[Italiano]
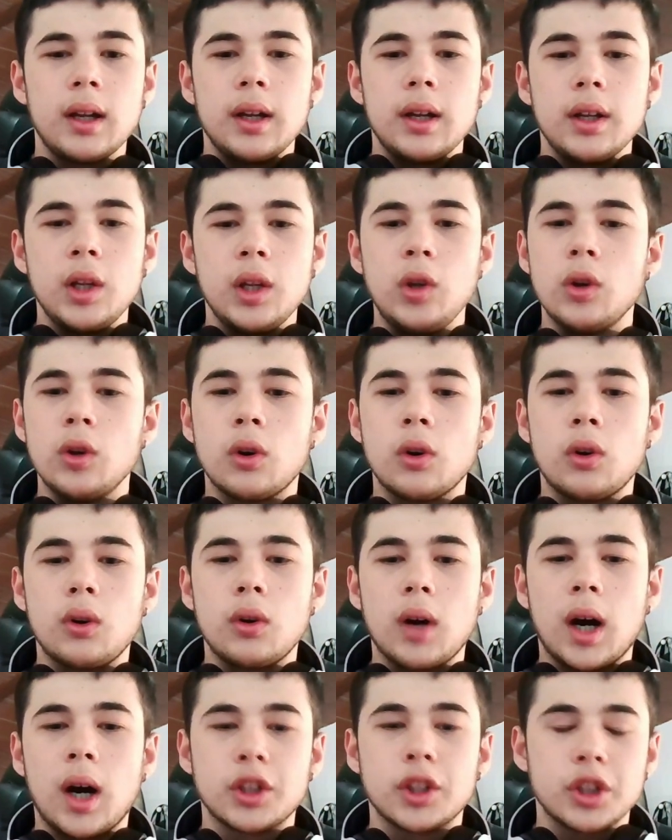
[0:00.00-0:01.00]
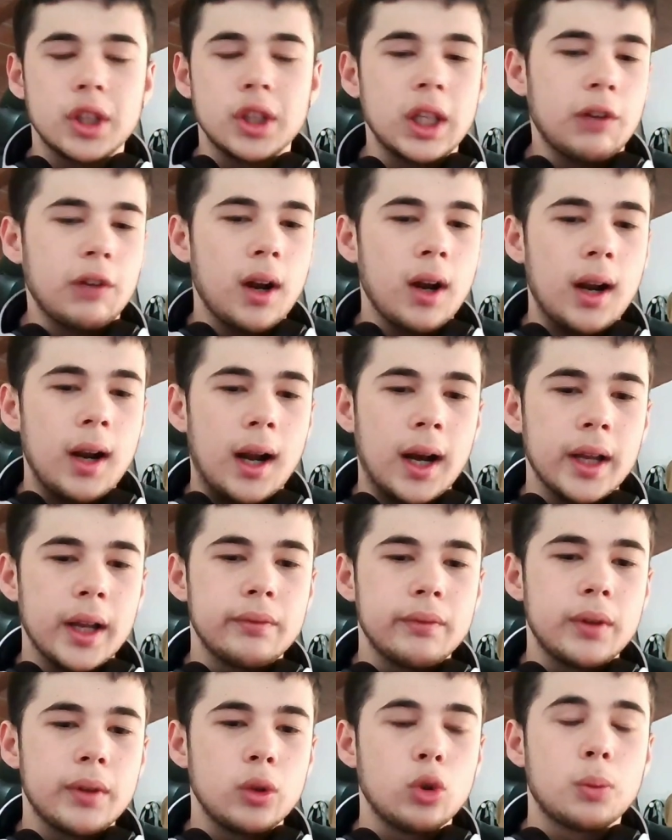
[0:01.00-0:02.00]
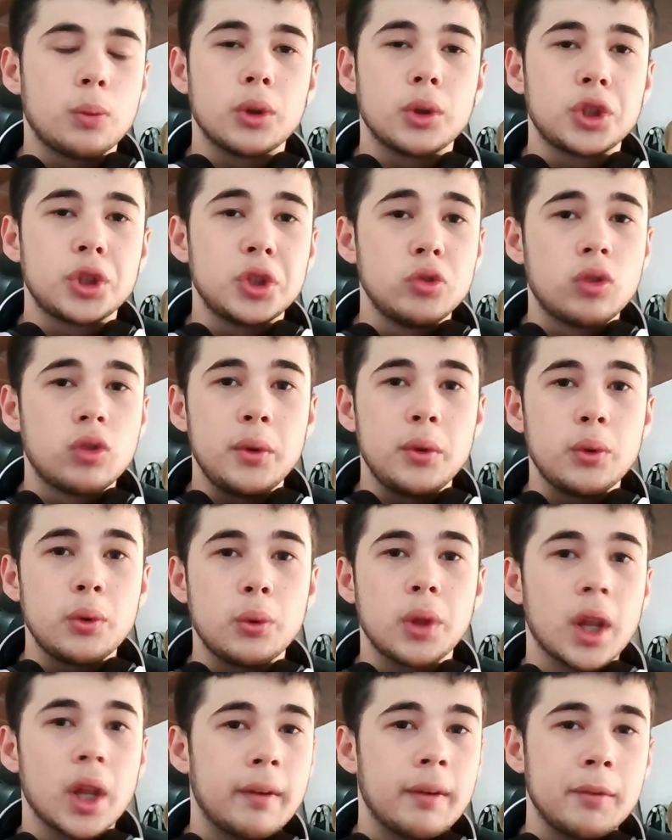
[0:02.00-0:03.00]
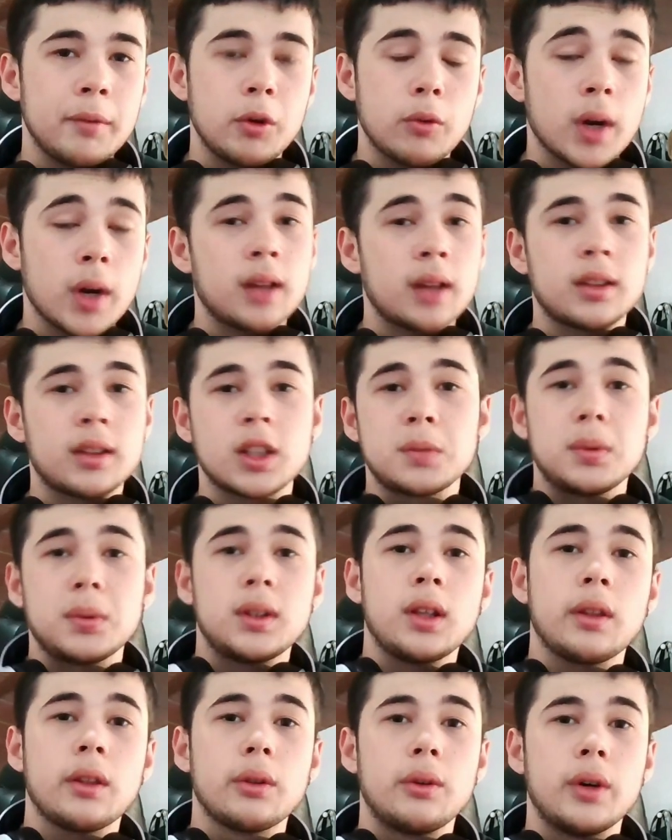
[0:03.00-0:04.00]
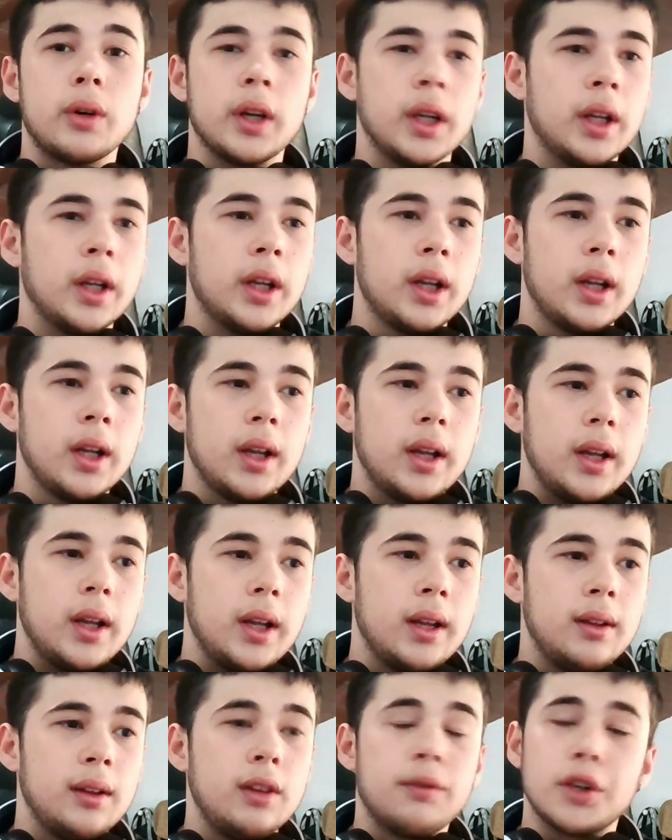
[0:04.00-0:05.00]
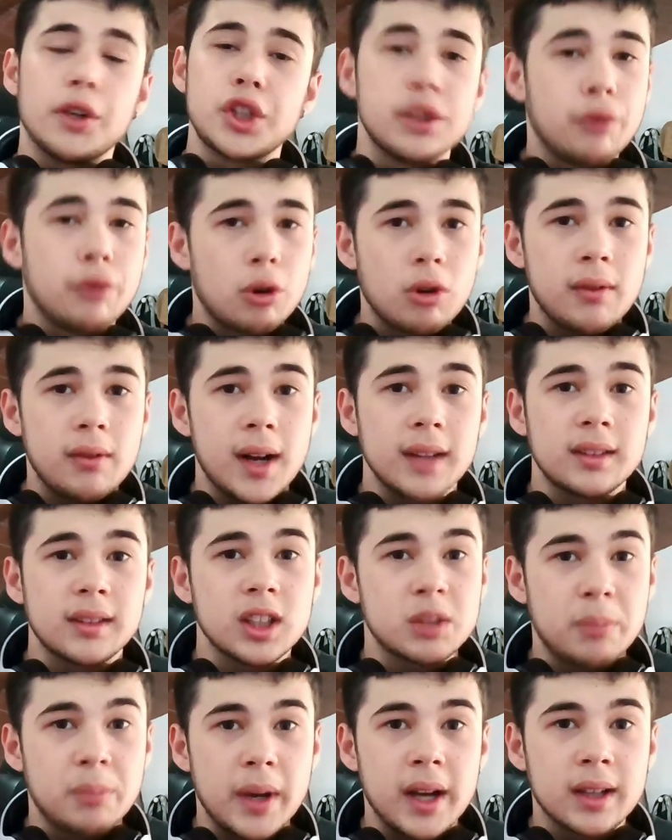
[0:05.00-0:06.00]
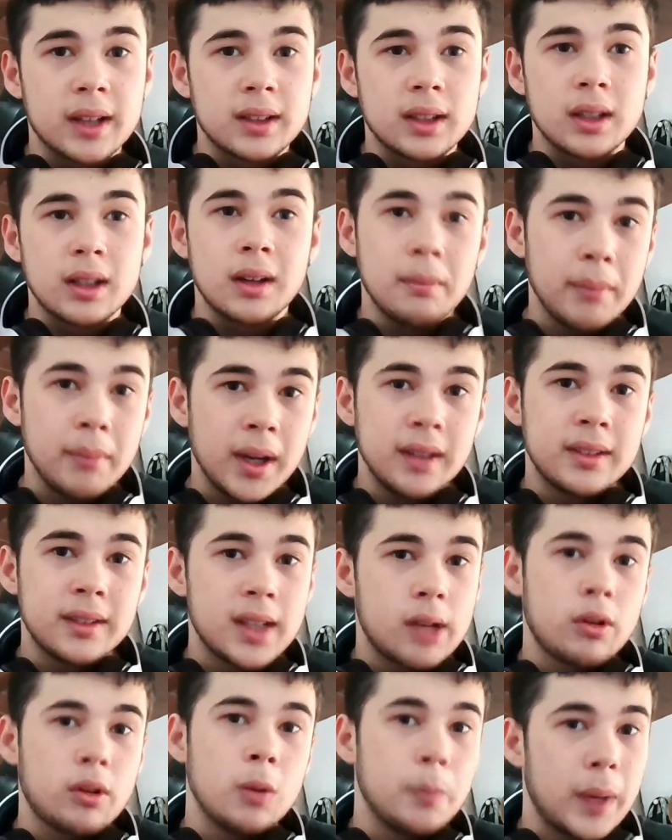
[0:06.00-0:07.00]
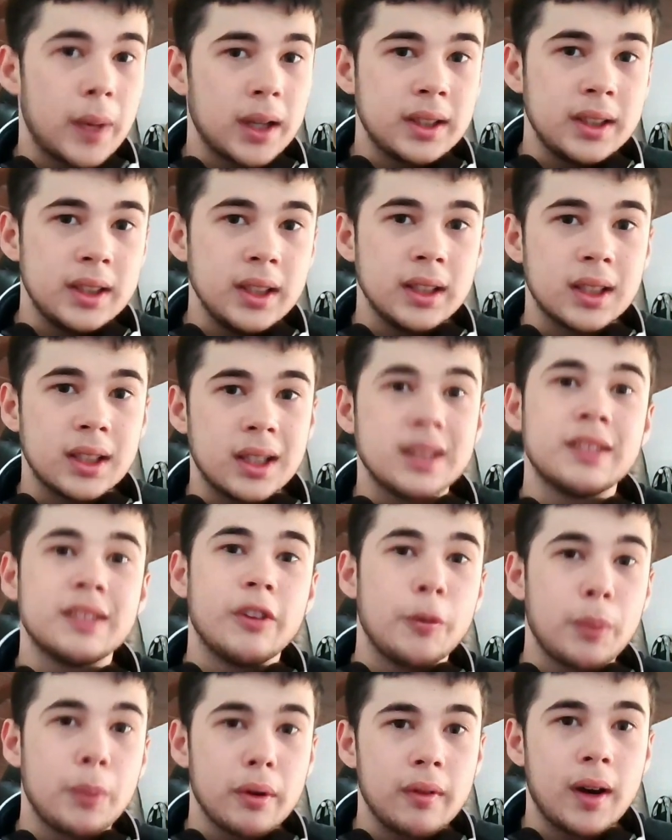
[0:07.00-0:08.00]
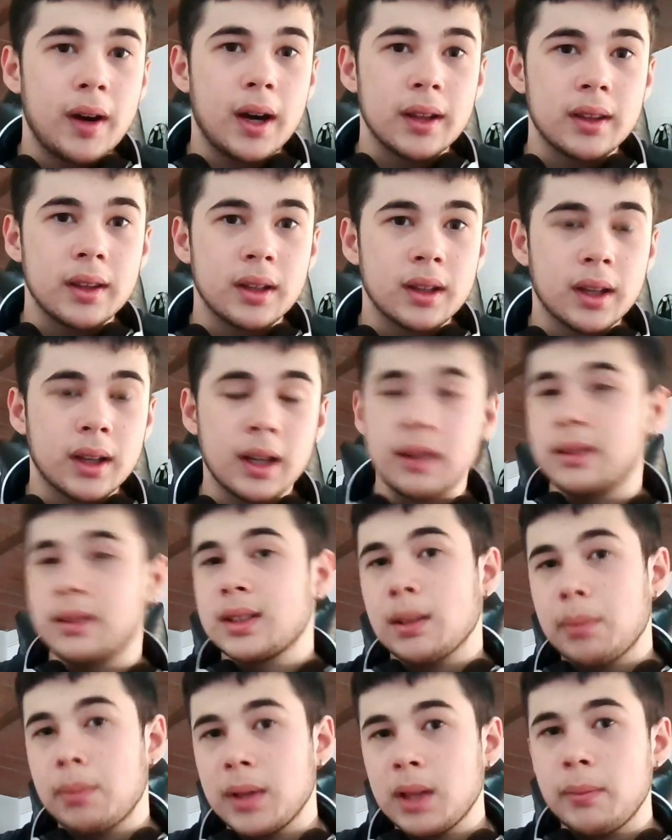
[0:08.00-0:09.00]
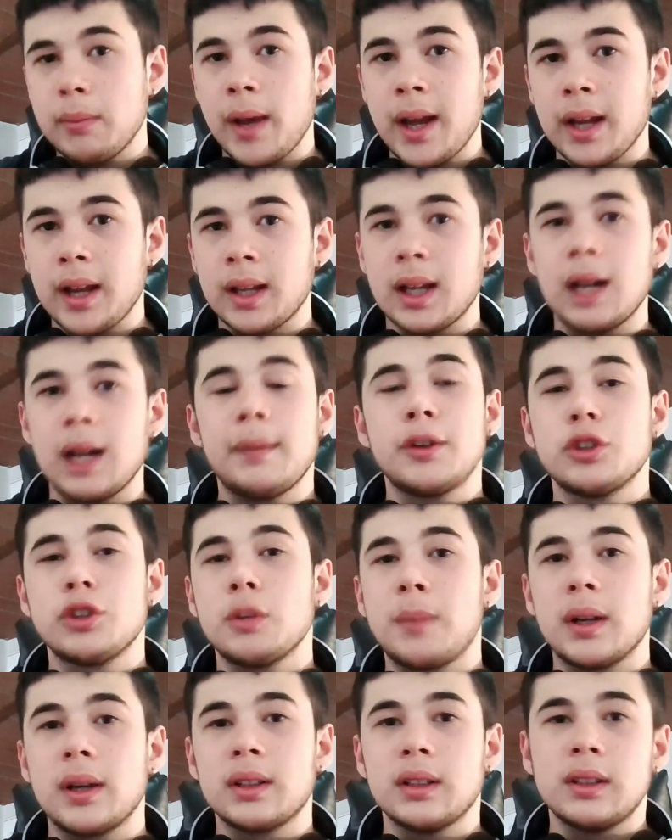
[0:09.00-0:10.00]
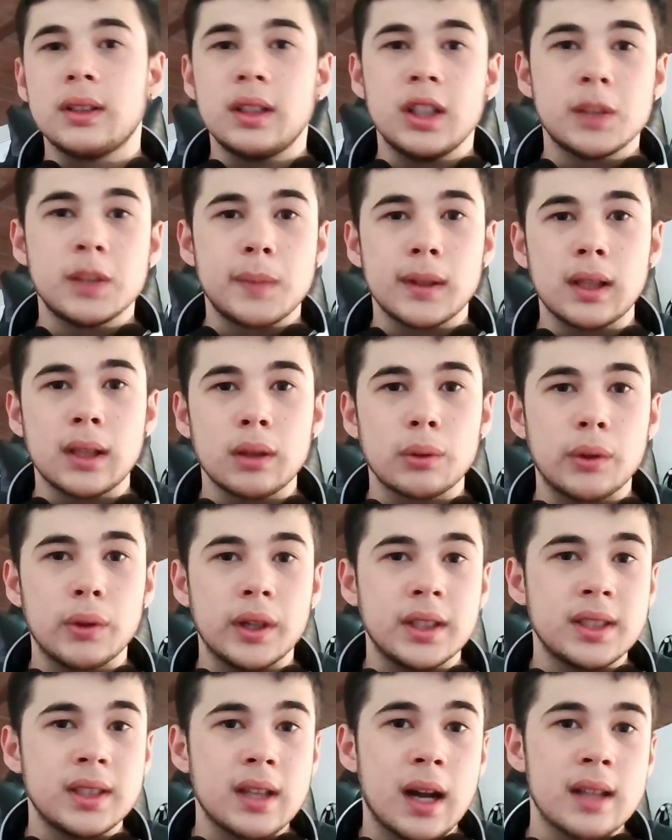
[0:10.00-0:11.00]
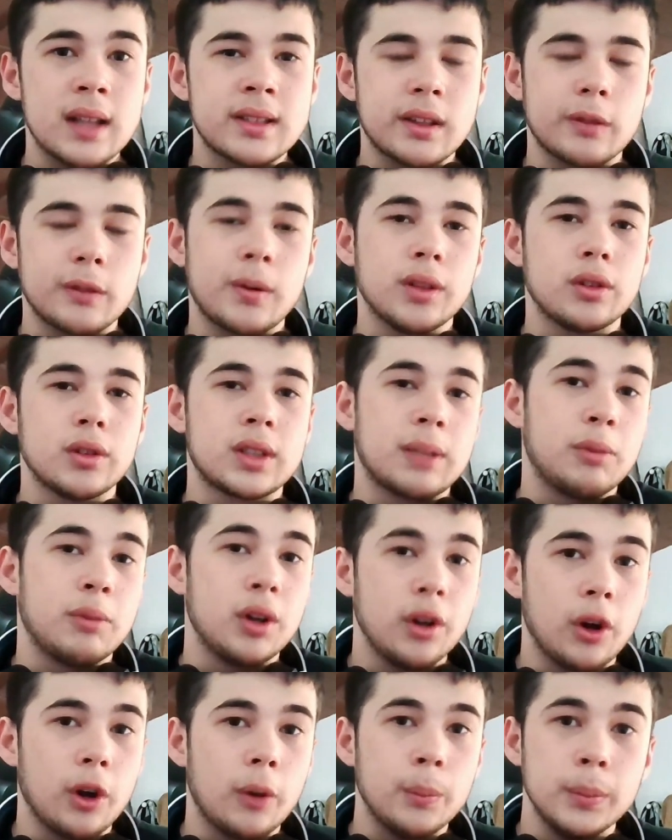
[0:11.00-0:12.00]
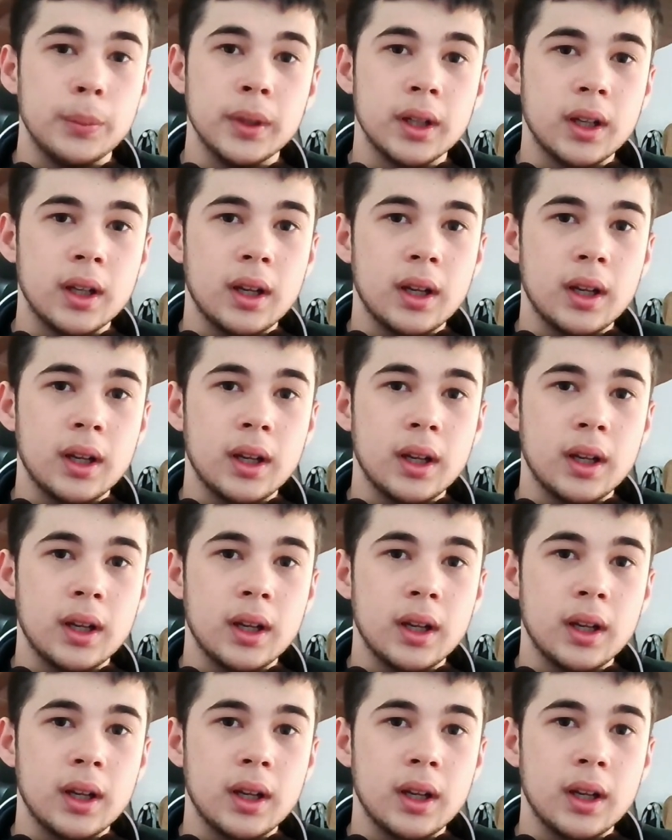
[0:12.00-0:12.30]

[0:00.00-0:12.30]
io accendevo la live, dopo 5 minuti eravamo in 40 spettatori e vi facevo 90 spect mentre ero in partita nei server privati, che sapete bene che la maggior parte degli spettatori si alzano quando siamo in lobby,